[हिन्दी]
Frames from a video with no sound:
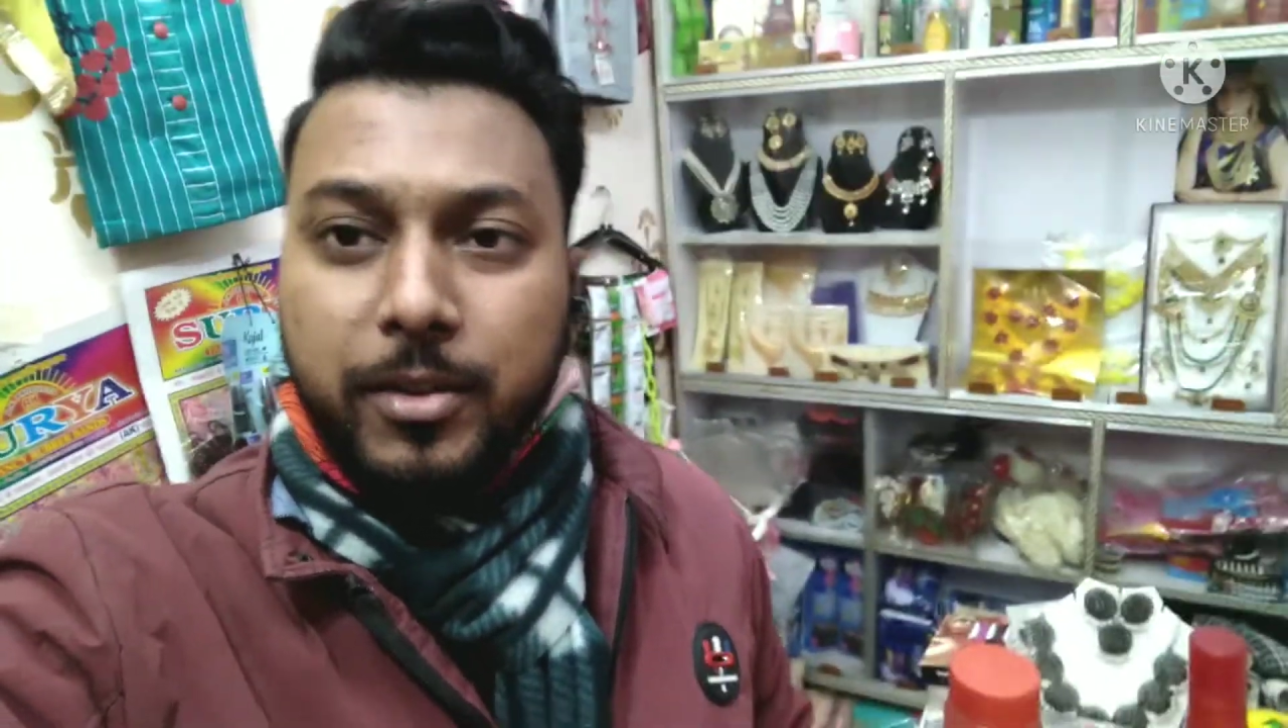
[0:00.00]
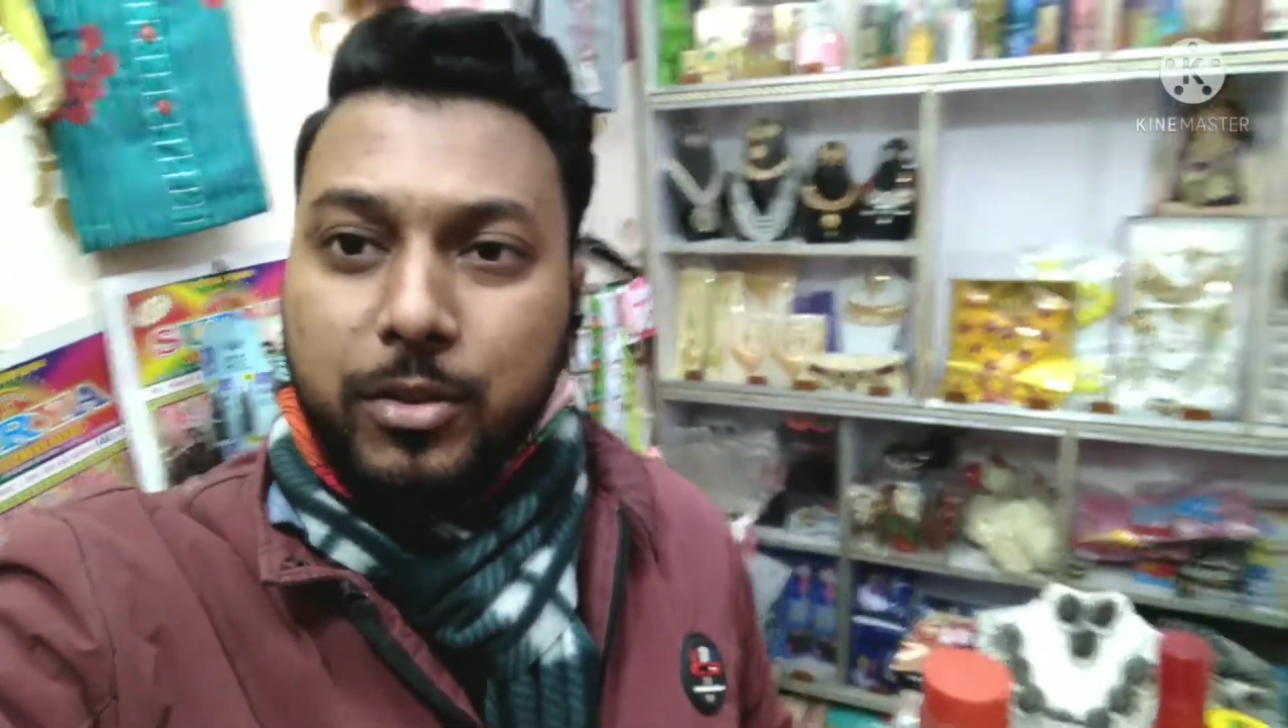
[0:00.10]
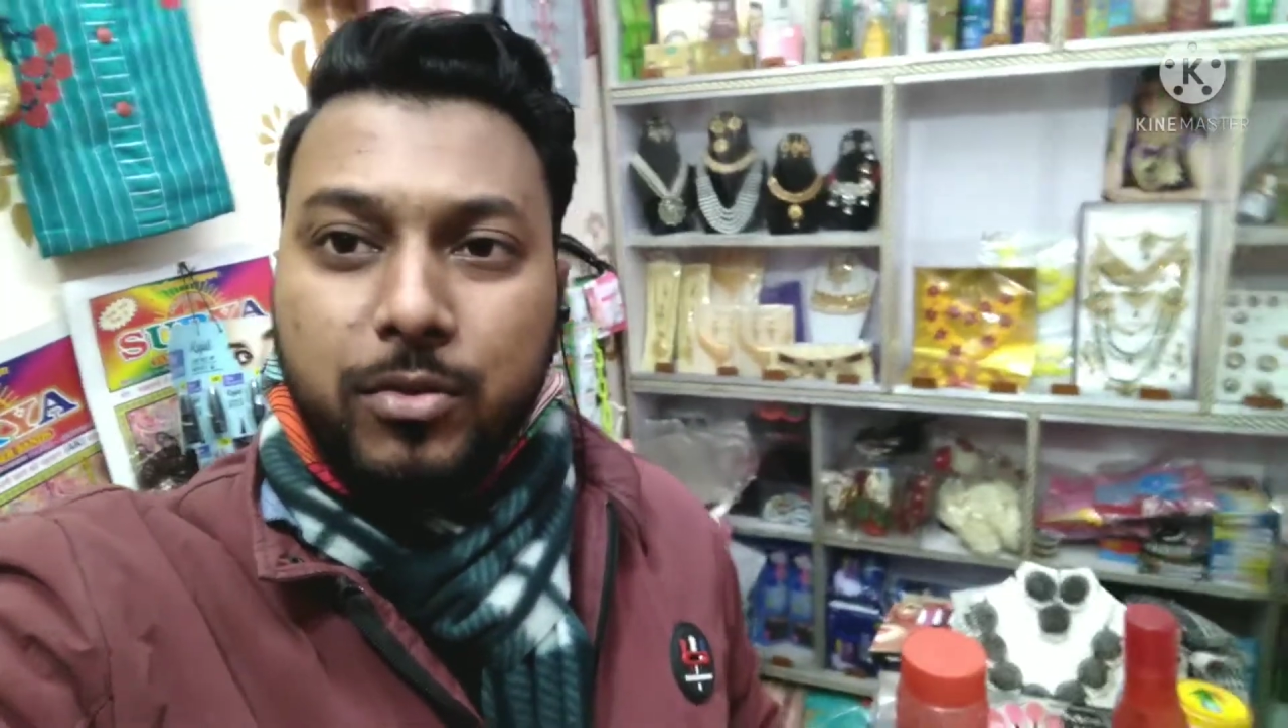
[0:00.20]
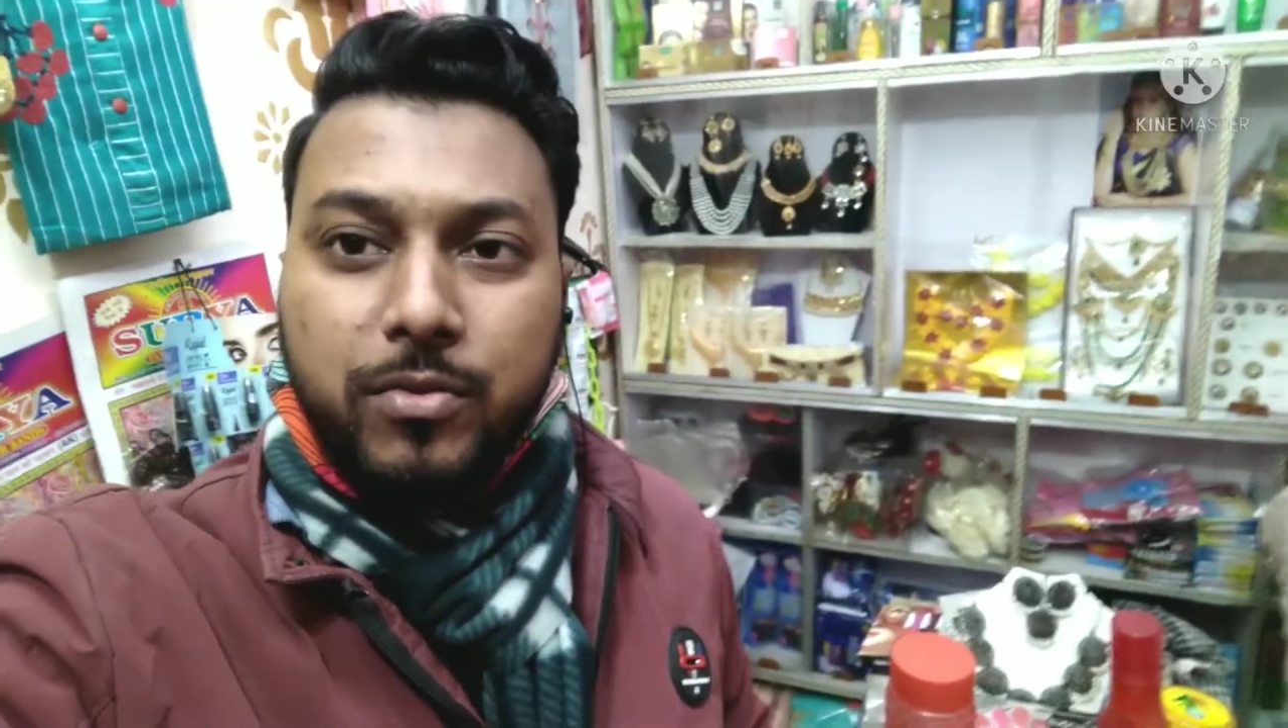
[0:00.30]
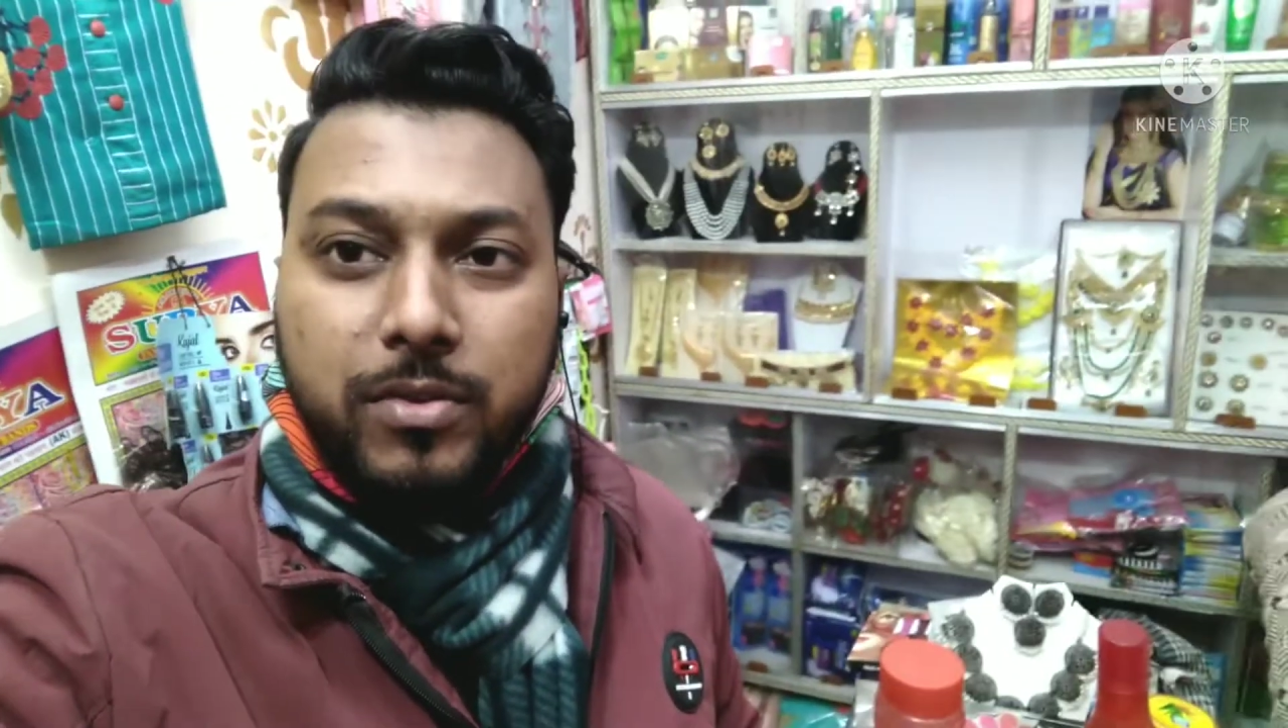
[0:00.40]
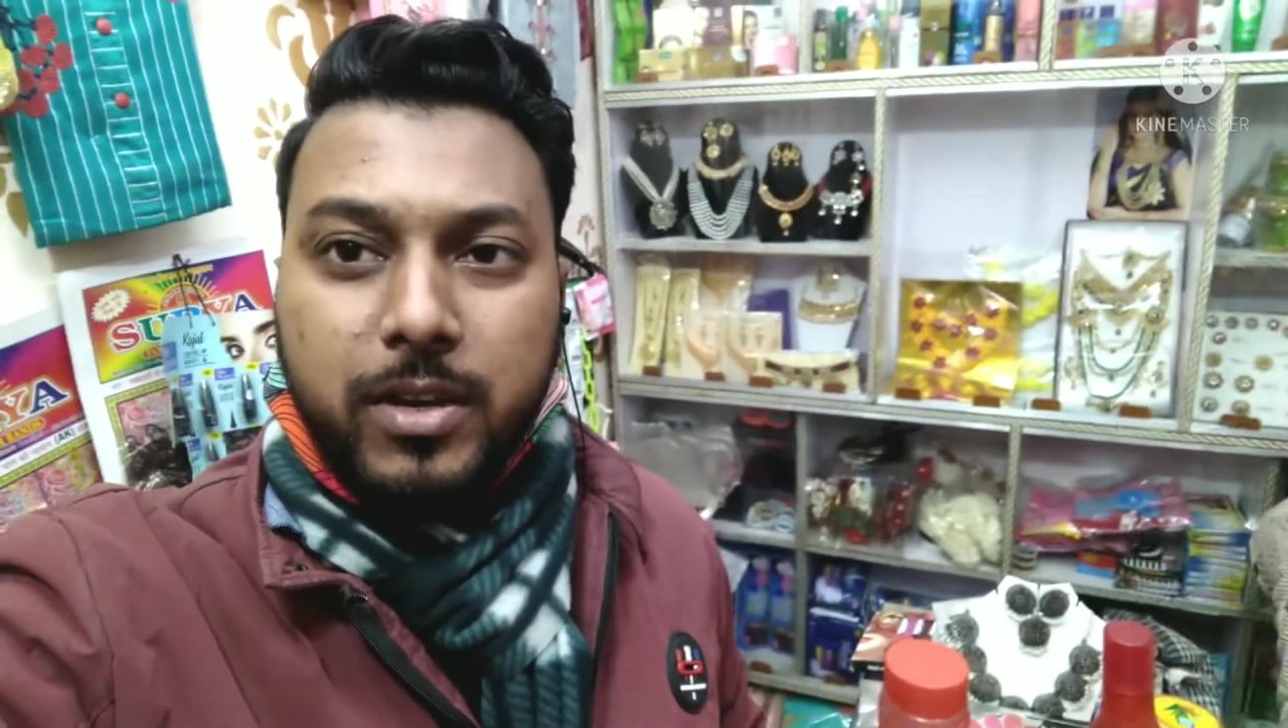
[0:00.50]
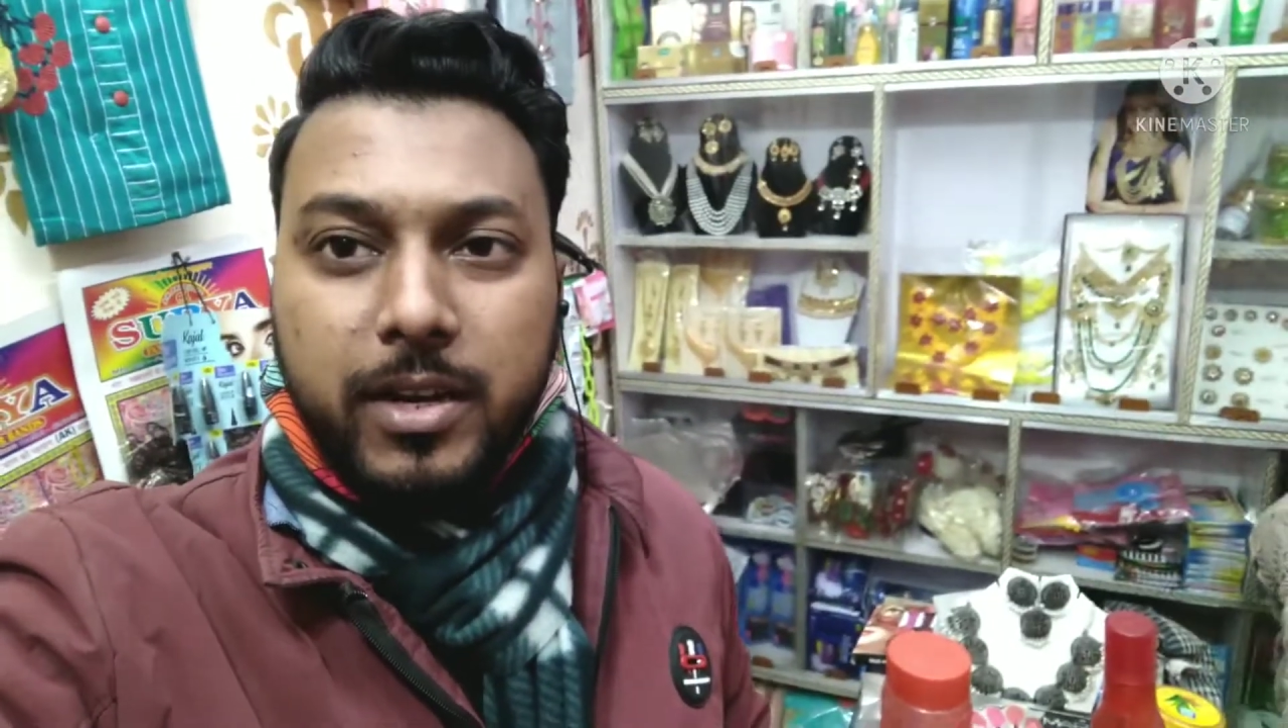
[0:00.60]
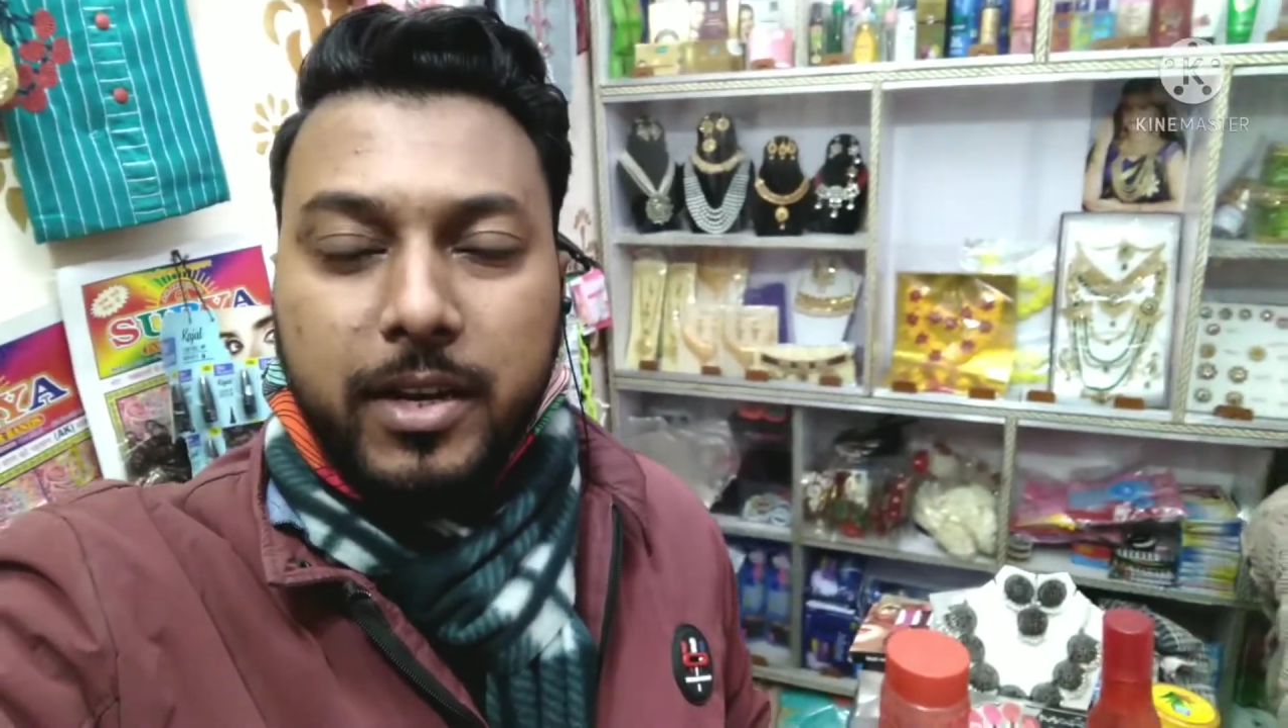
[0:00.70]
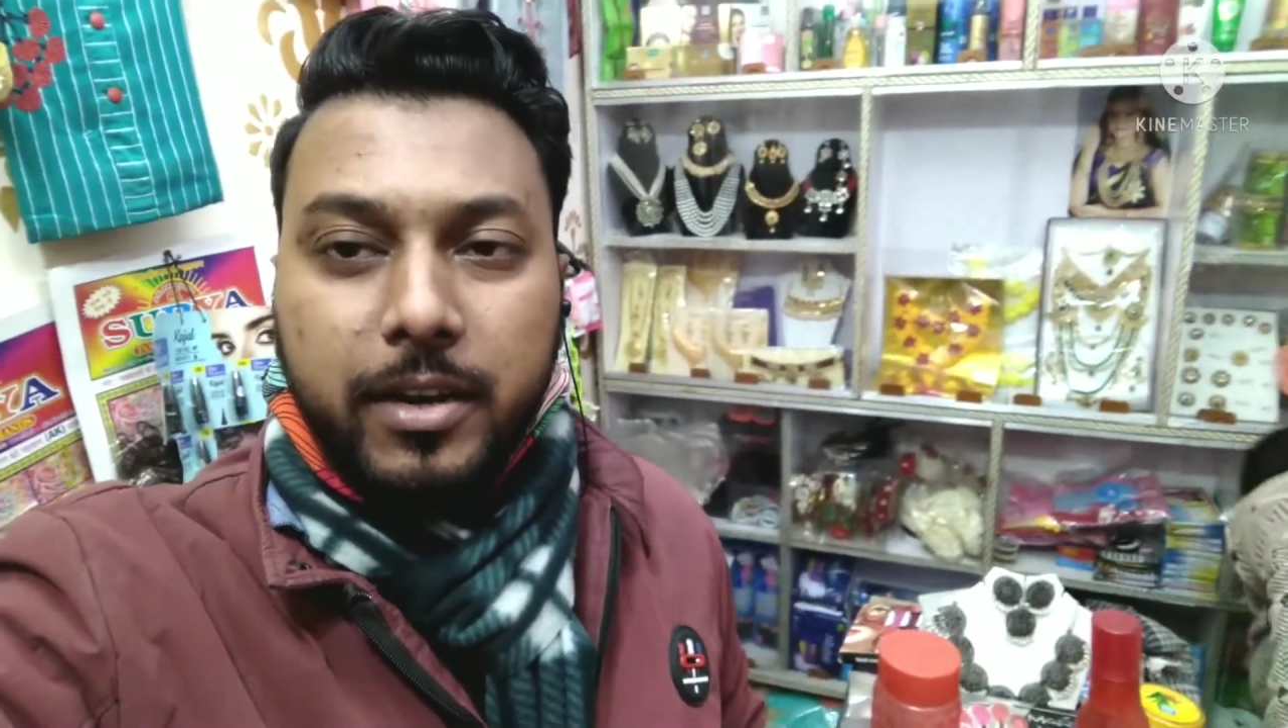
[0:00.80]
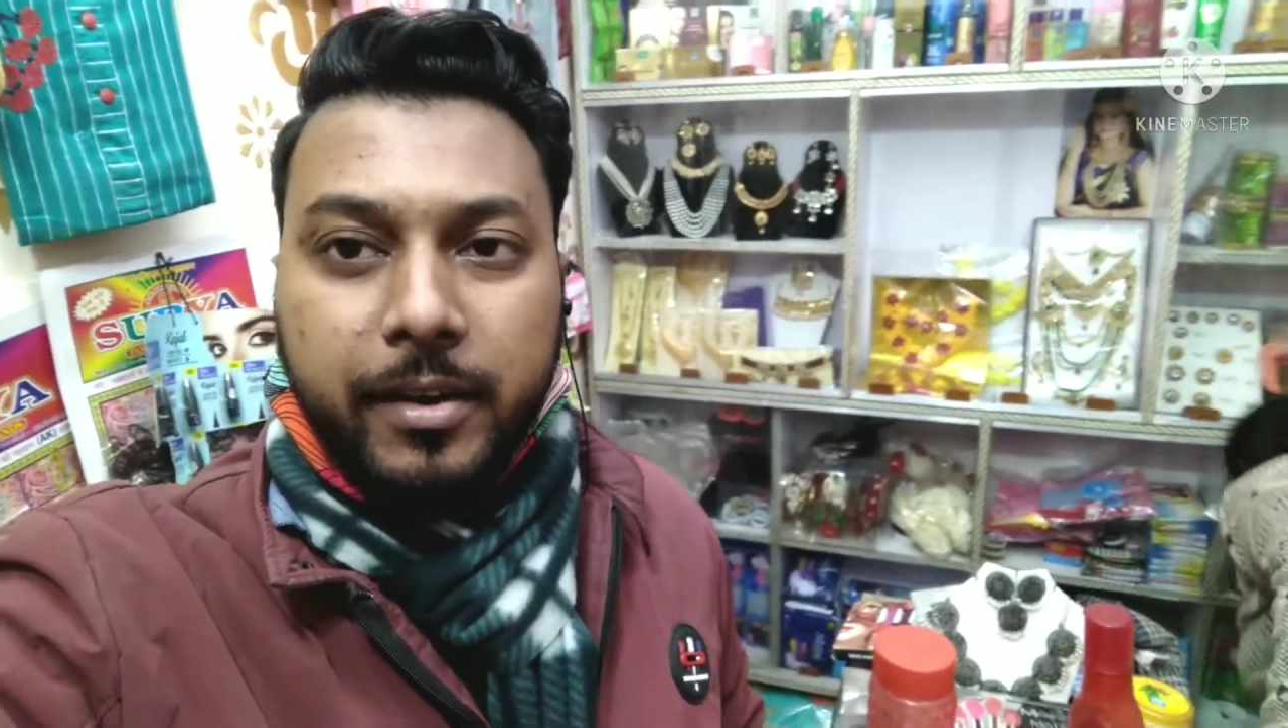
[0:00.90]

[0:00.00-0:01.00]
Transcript: तो घर निकल